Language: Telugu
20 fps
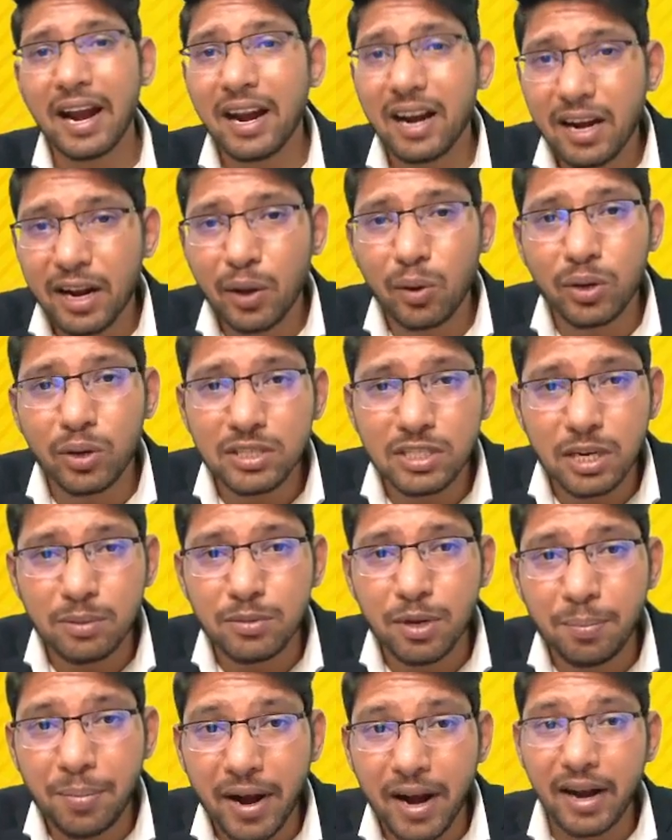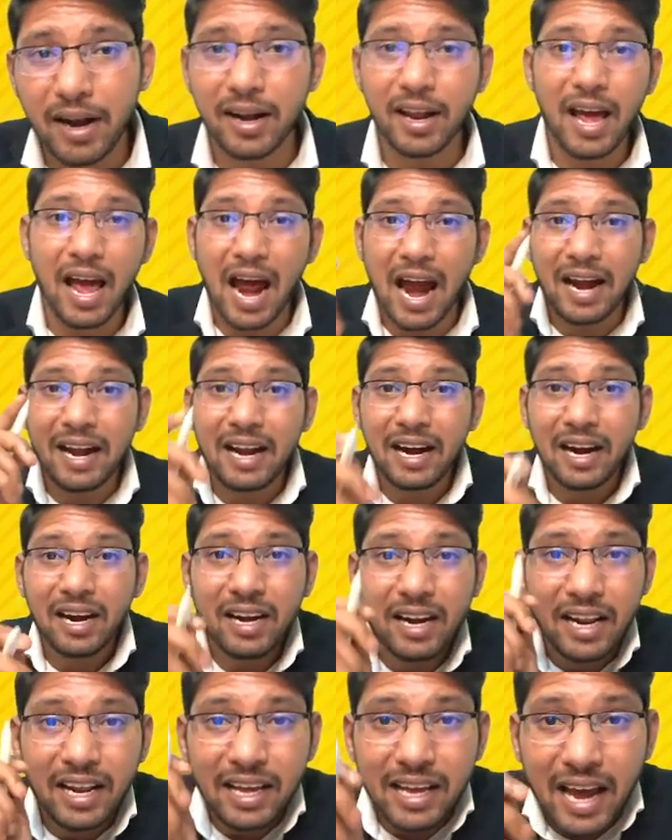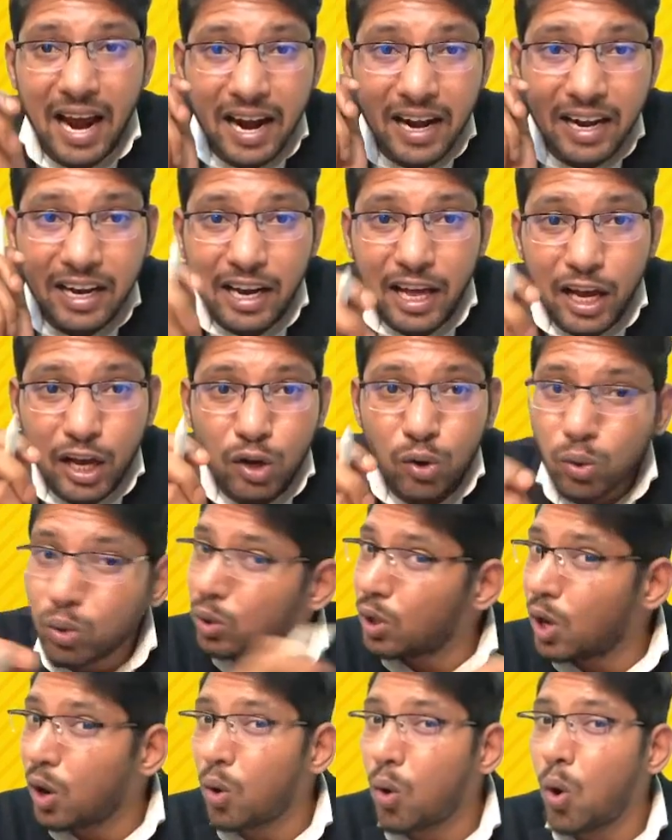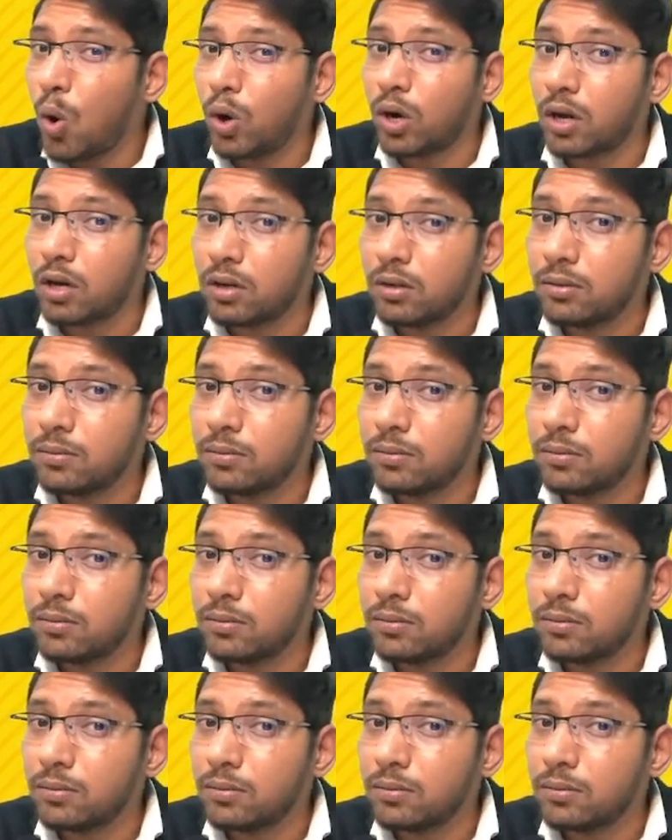అడల్టరీ గురించి ఏం చెప్పారంటే అడల్టరీ క్యాన్ టేక్ యూ టు ద కోర్ట్